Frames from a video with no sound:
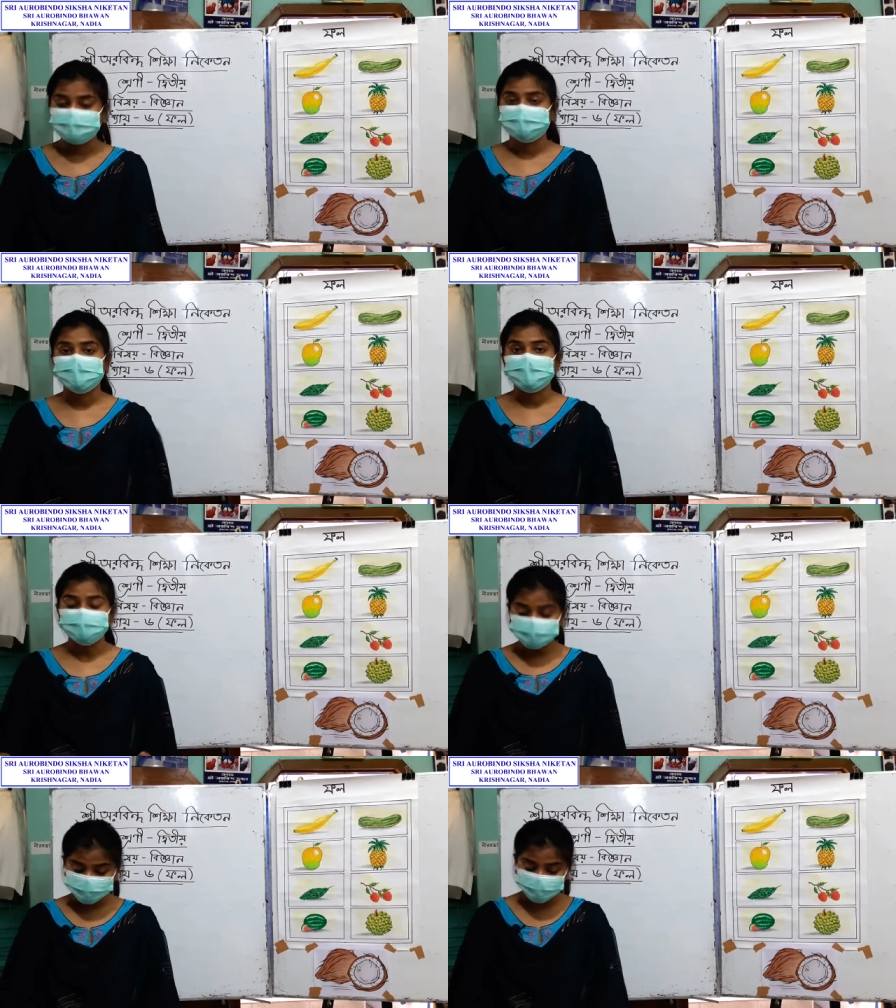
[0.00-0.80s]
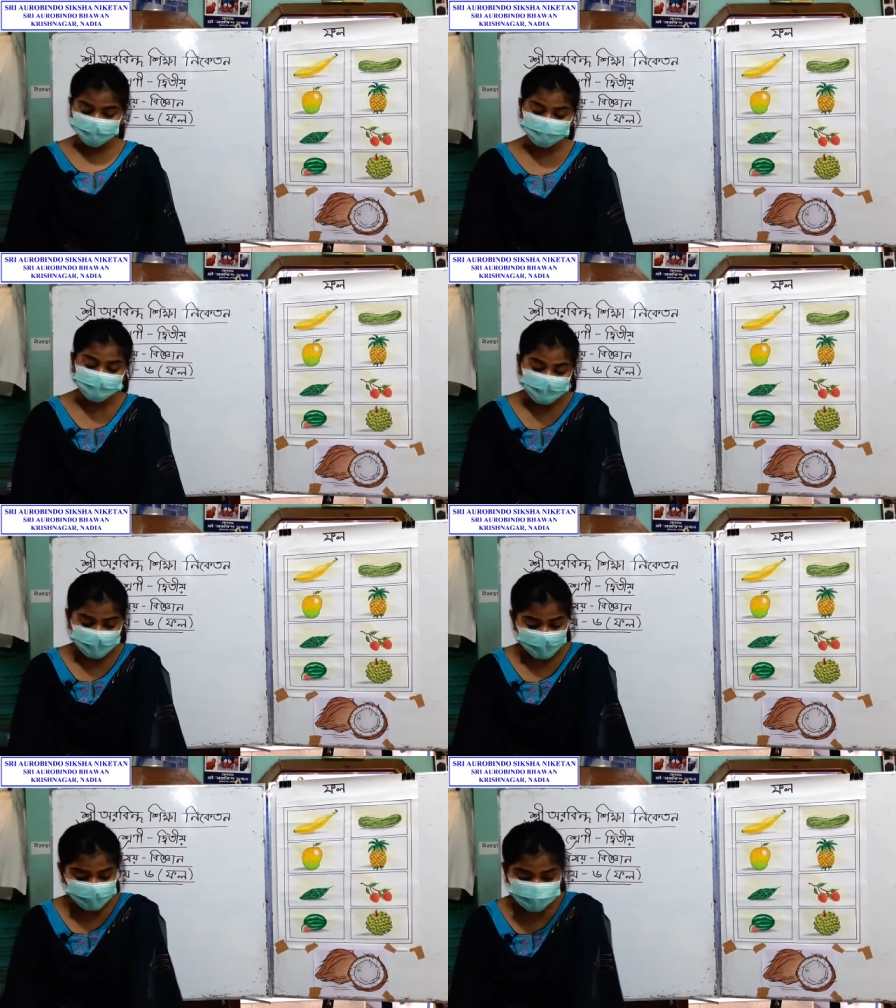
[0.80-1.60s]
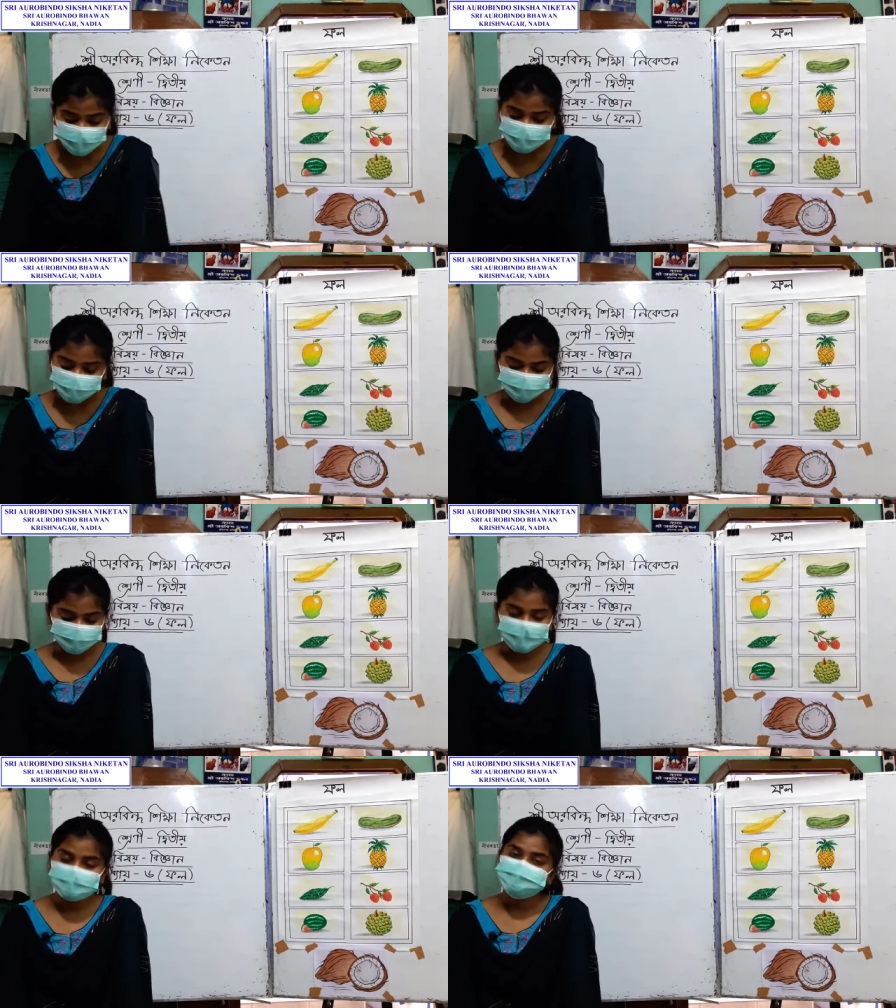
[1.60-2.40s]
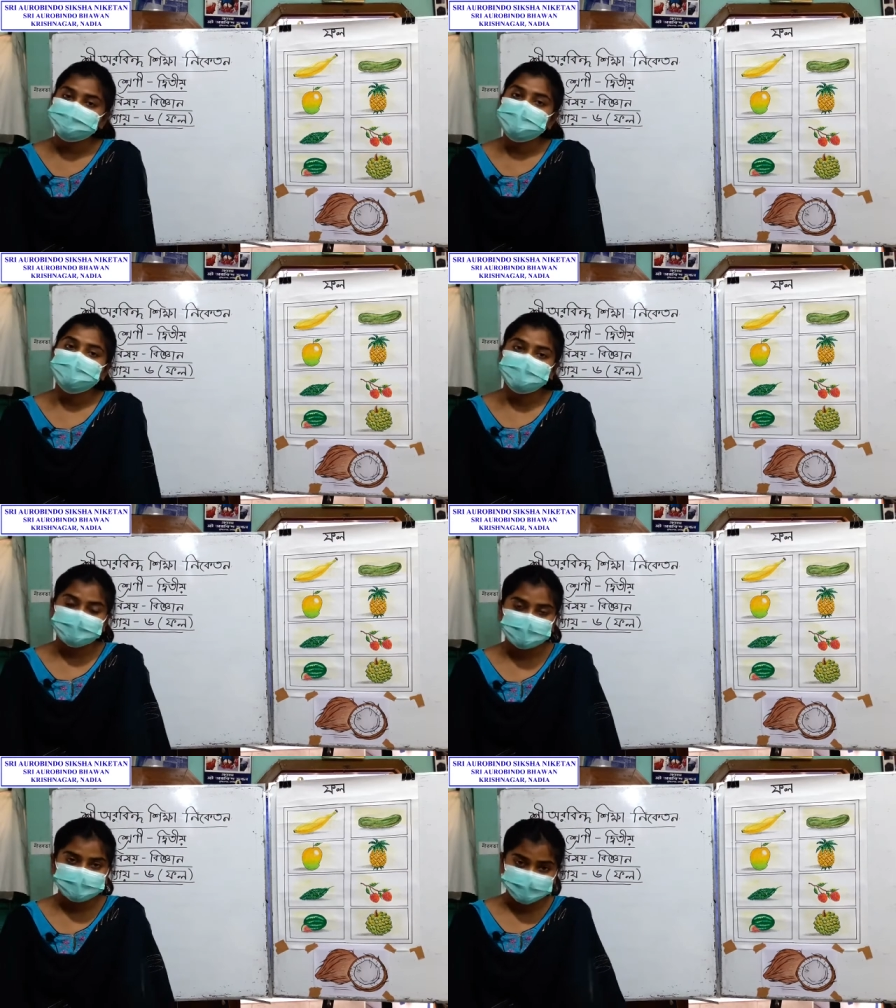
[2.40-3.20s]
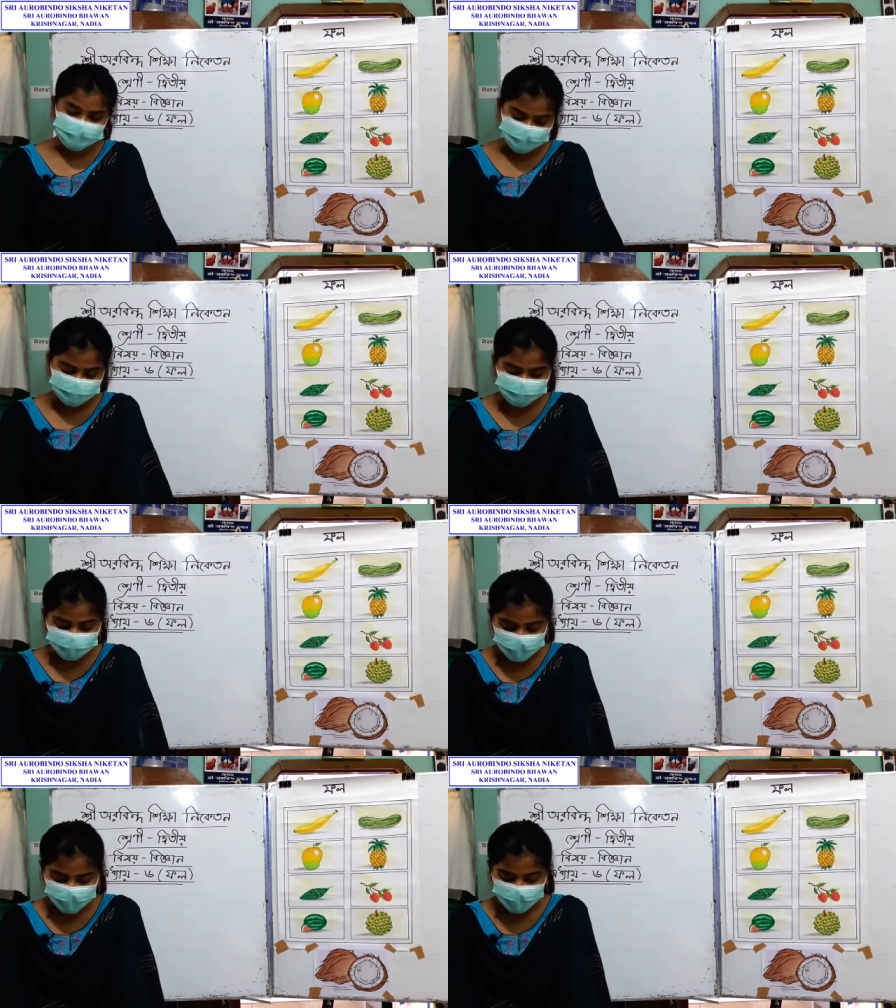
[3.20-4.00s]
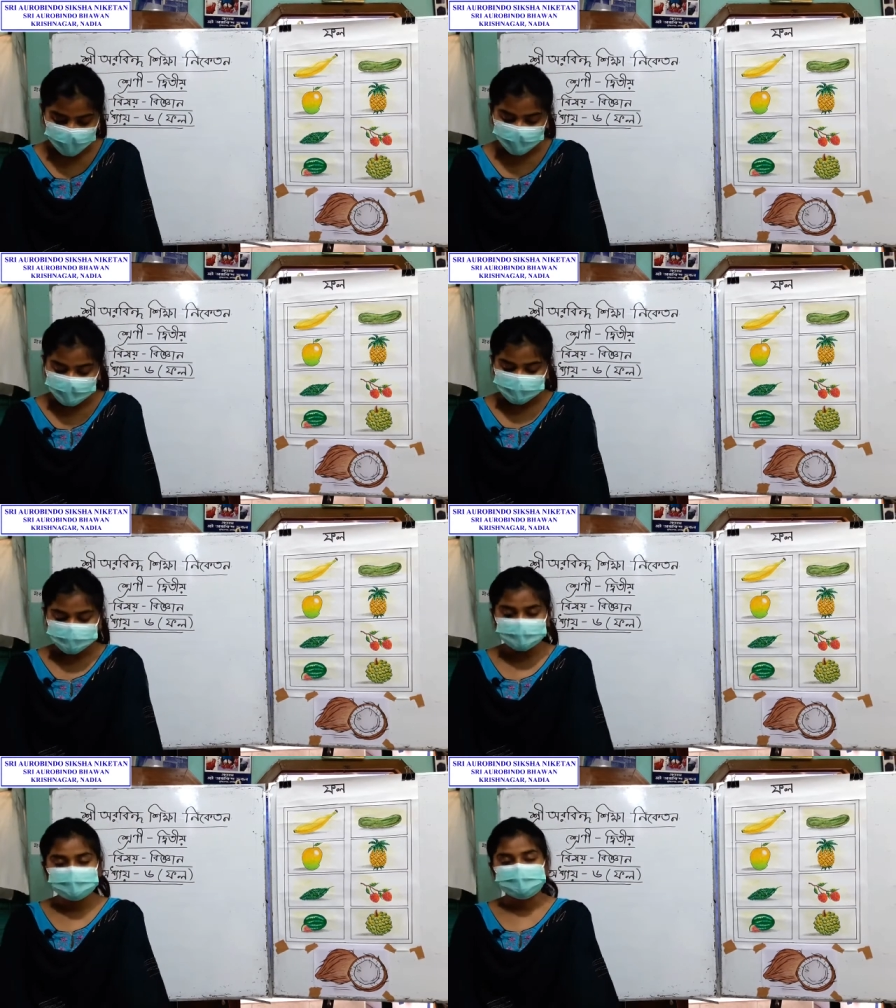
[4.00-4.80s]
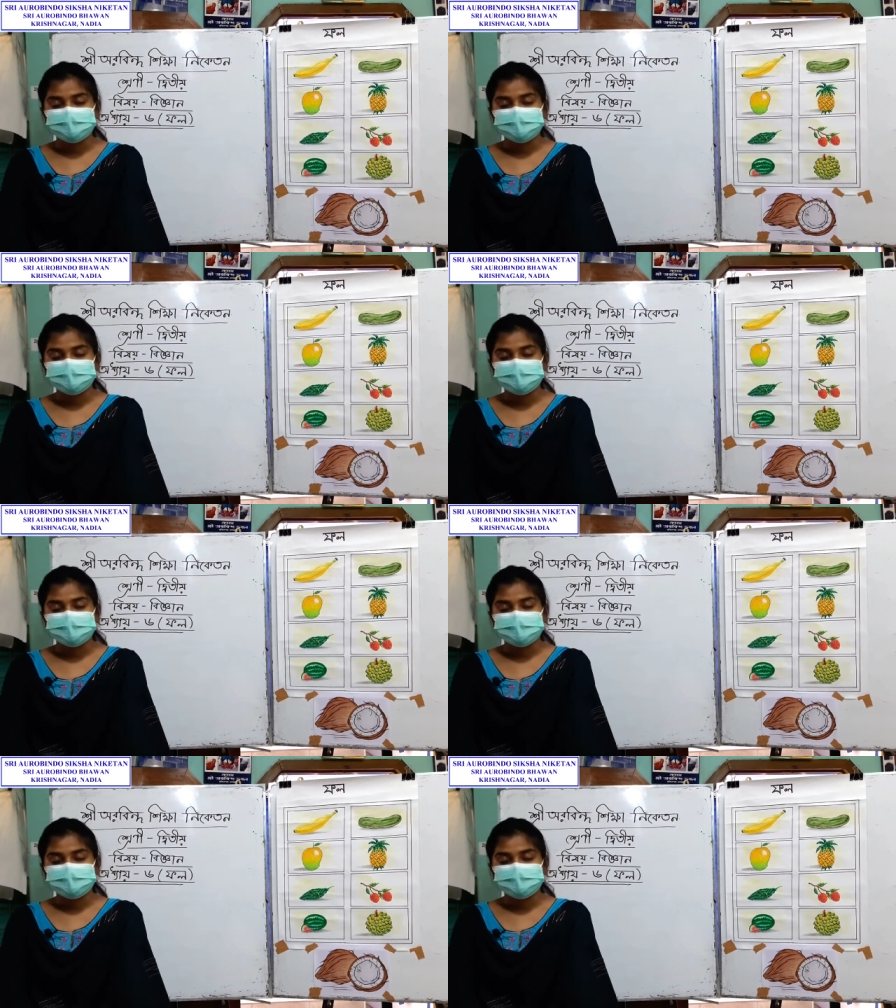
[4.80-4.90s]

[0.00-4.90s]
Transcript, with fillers: বা উদ্ভিদ এর সম্বন্ধে পরীক্ষা নিরীক্ষা করা হয় ঠিক আছে